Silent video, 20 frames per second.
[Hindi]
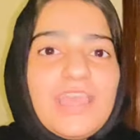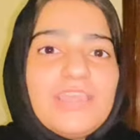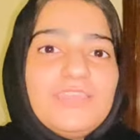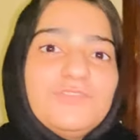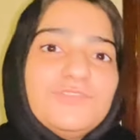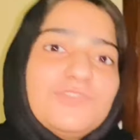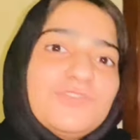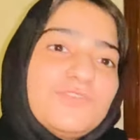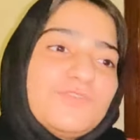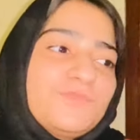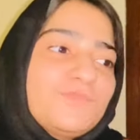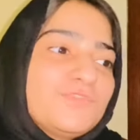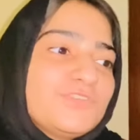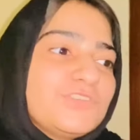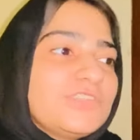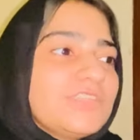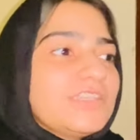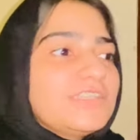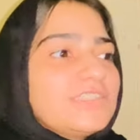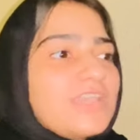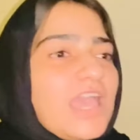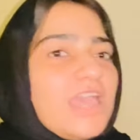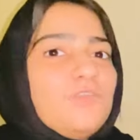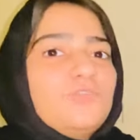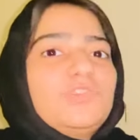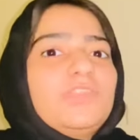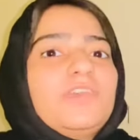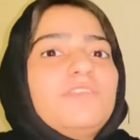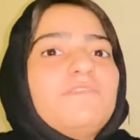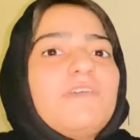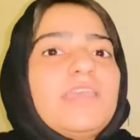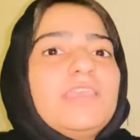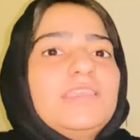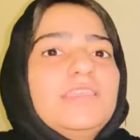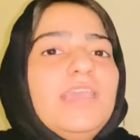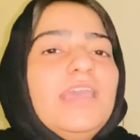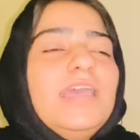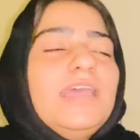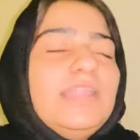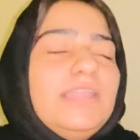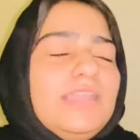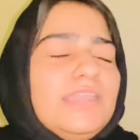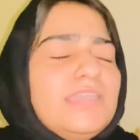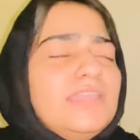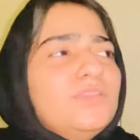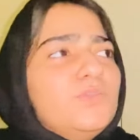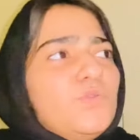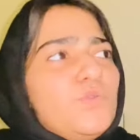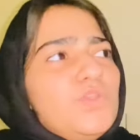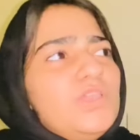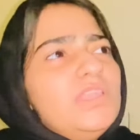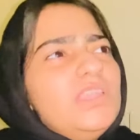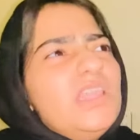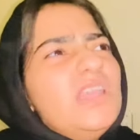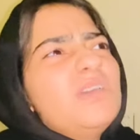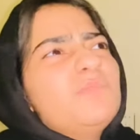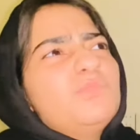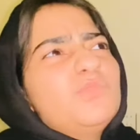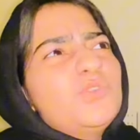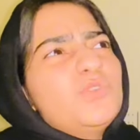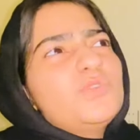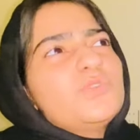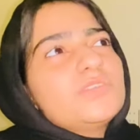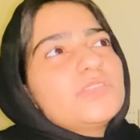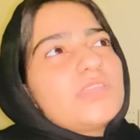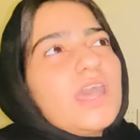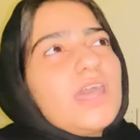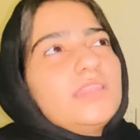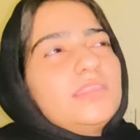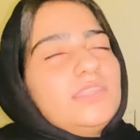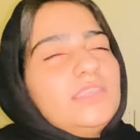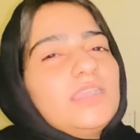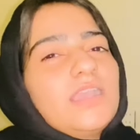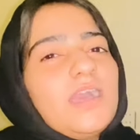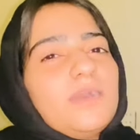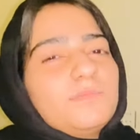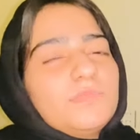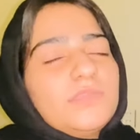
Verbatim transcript: आई हूँ तो मुझसे चाय उतरवाई लेकिन कोई नहीं हम दोनों साथ ही काम